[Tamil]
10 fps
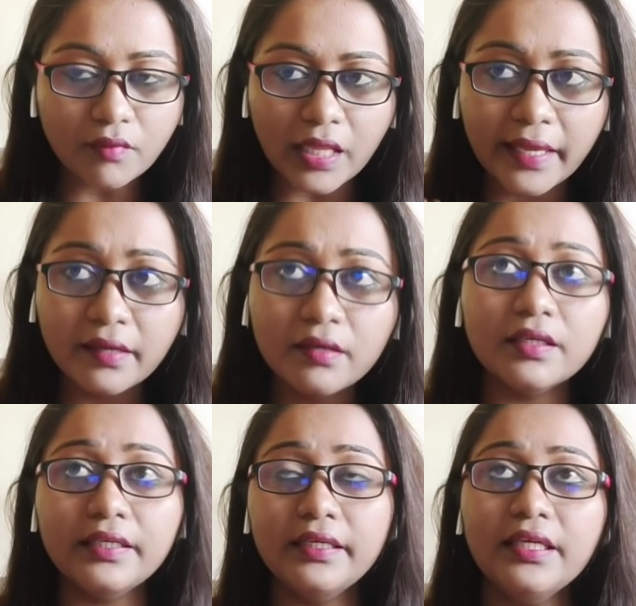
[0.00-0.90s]
அண்ட்
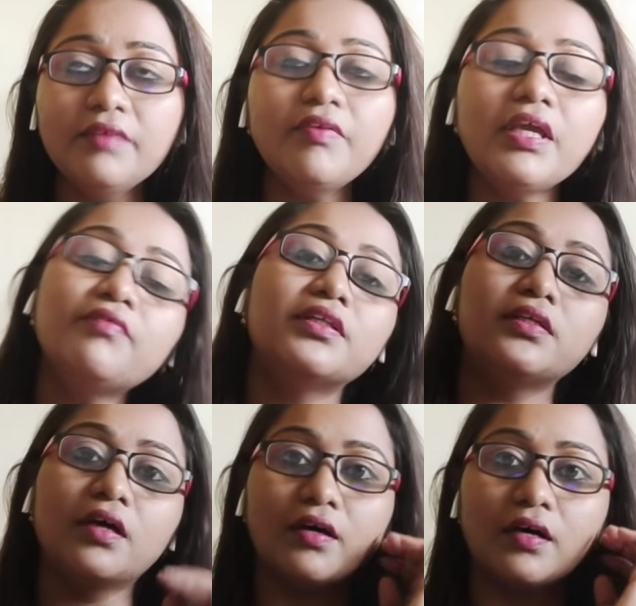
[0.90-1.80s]
ஈவினிங் வந்து
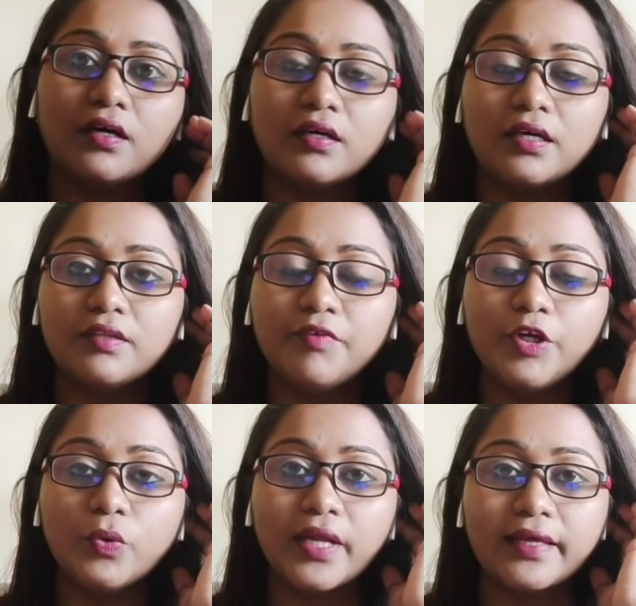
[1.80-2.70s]
நான் uh, அந்த
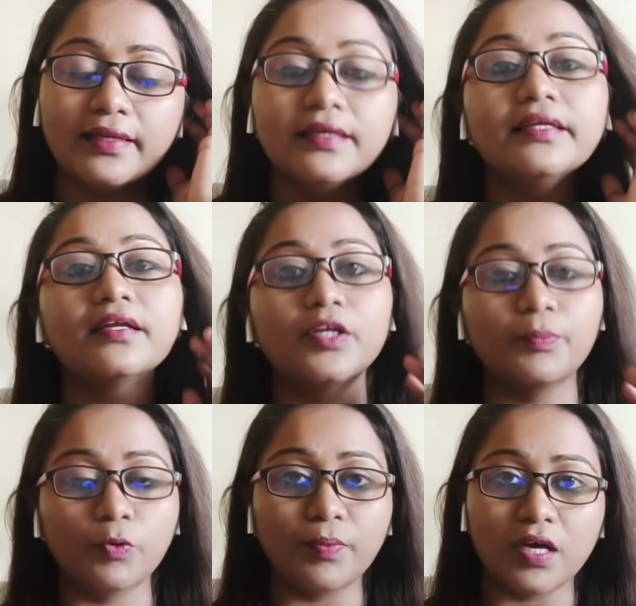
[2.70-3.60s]
வீடியோட அனலிட்டிக்கல்
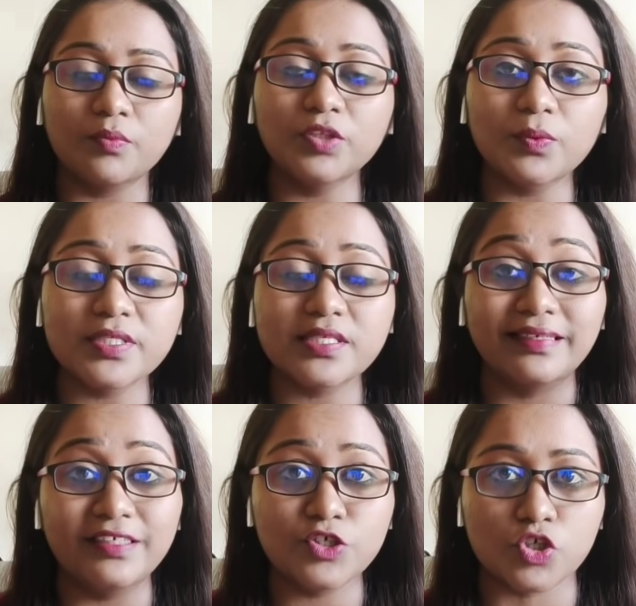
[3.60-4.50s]
ரிப்போர்ட் பார்க்கும்போது ஐ வாஸ்
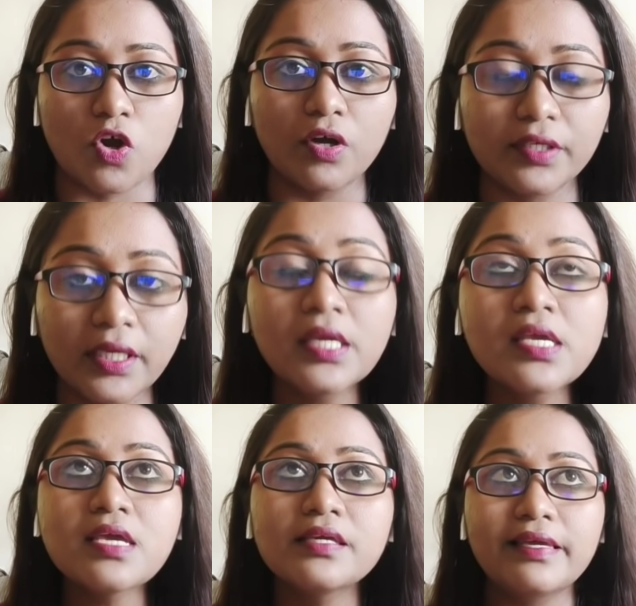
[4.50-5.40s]
ரியலி ஷாக்ட்
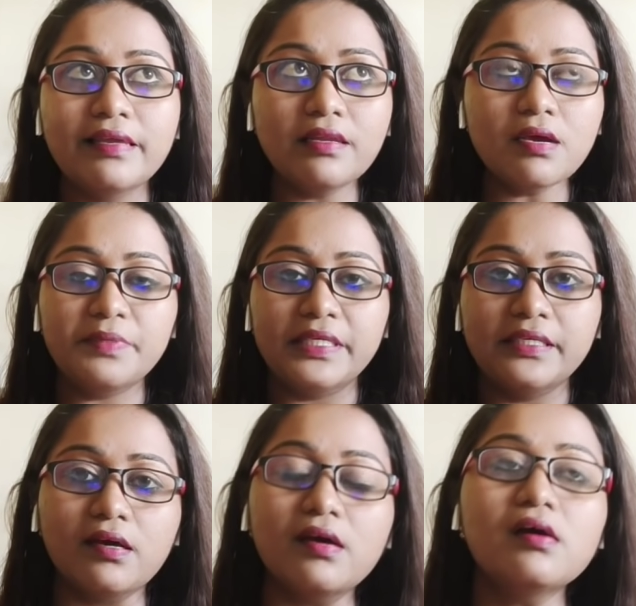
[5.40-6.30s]
என்ன
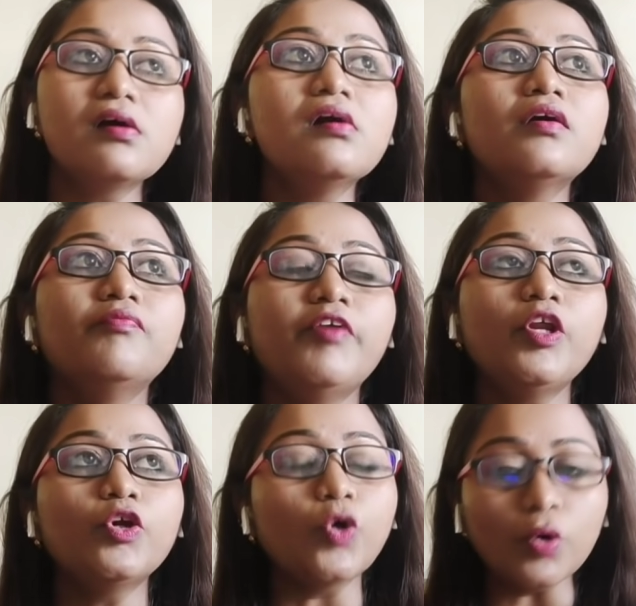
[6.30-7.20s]
அப்படின்னா
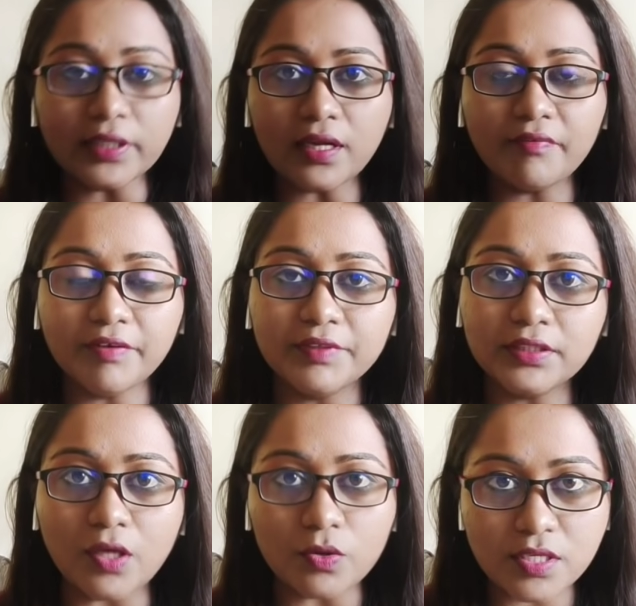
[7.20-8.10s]
வீடியோ டோட்டலாகவே வந்து
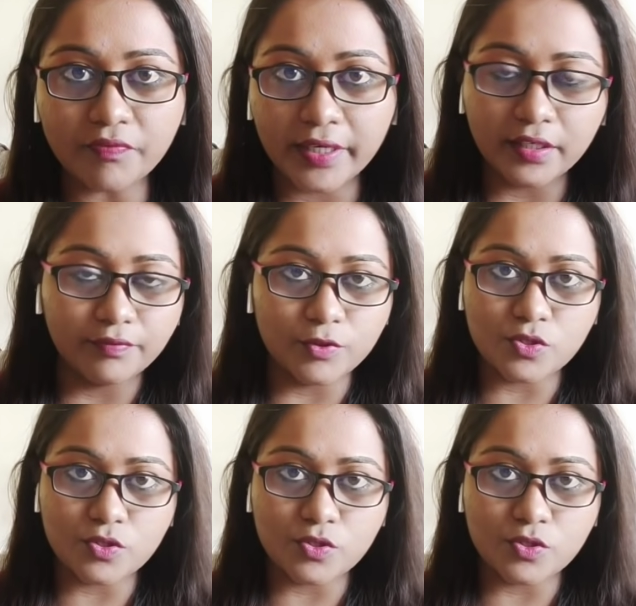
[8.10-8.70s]
தௌசண்ட் ஃபைவ் ஹண்ட்ரட் வியூஸ்